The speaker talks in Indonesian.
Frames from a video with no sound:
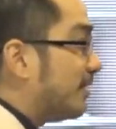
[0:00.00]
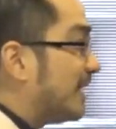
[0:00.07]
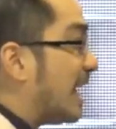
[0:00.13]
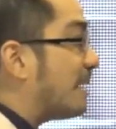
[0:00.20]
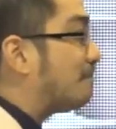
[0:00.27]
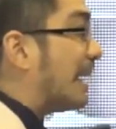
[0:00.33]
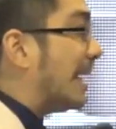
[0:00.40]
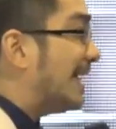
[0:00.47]

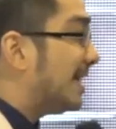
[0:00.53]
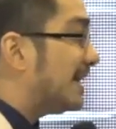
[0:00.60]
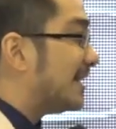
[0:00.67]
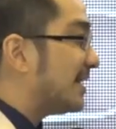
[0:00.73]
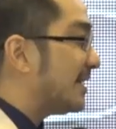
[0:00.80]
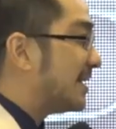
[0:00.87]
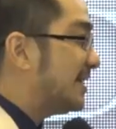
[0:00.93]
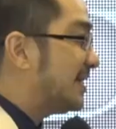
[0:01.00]
ngapain
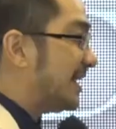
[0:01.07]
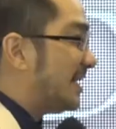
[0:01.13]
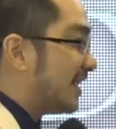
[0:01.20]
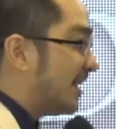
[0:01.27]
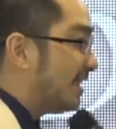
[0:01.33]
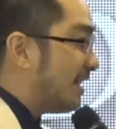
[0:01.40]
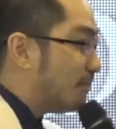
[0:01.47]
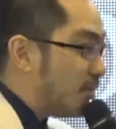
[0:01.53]

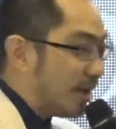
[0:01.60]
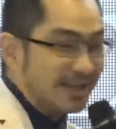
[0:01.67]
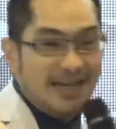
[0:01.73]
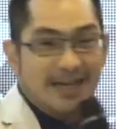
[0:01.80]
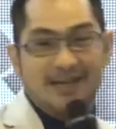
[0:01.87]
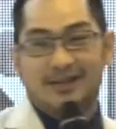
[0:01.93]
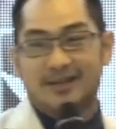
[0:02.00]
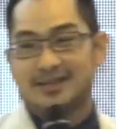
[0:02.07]
rencananya buat
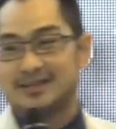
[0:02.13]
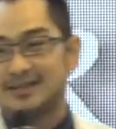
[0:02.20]
alor?